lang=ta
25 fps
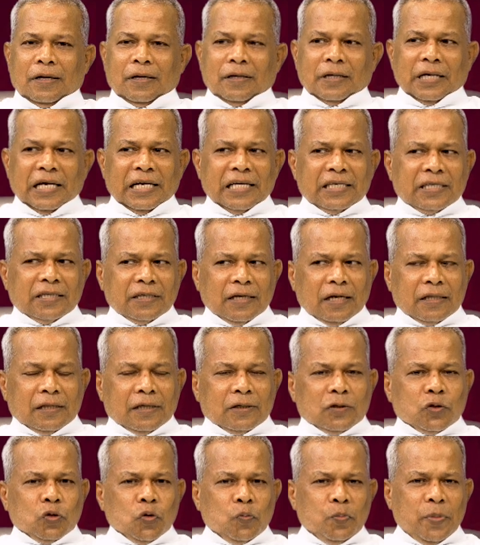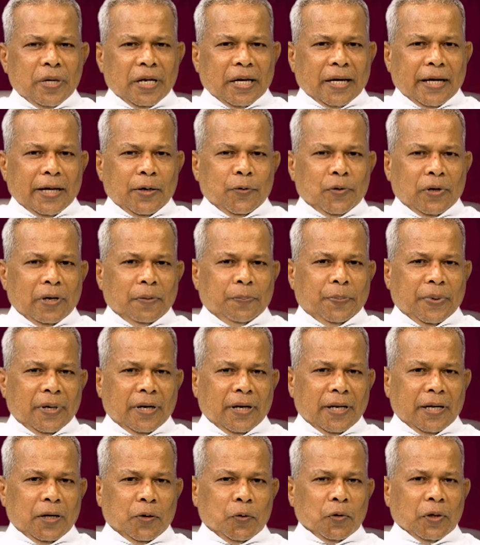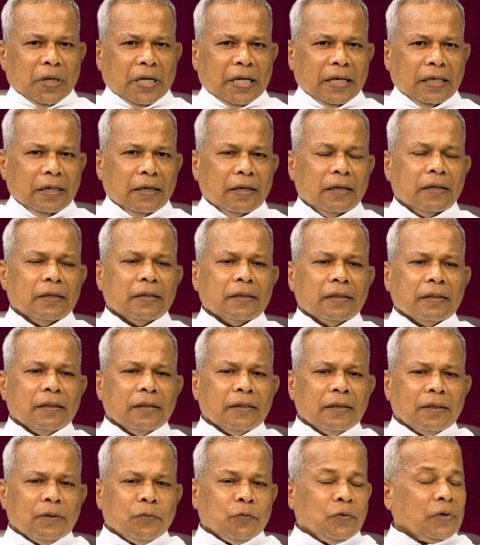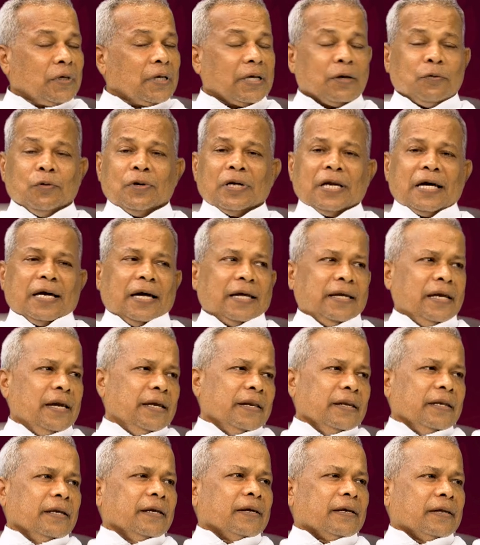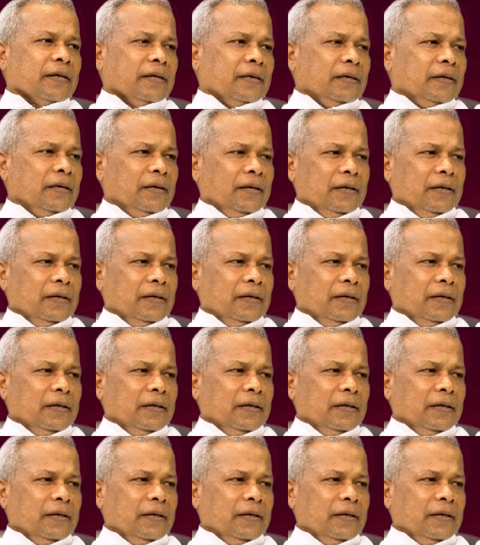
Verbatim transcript: இயேசு அந்த சும்பிய கையுடைய பெண்ணை நோக்கி எழுந்து உன் உன் கையை நீட்டி